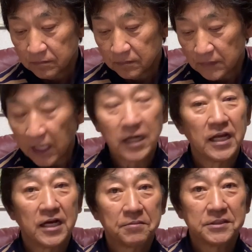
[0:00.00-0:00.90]
考え
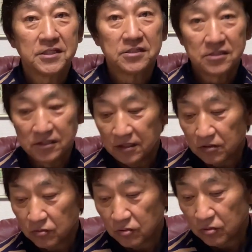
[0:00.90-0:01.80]
られませんしこ
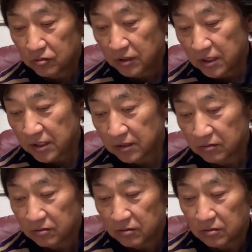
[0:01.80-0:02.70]
の6年間
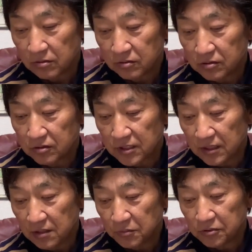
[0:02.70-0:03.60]
の通算
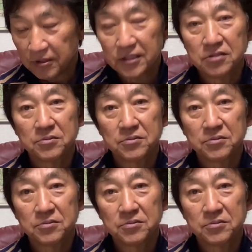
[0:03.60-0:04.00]
でも2割2分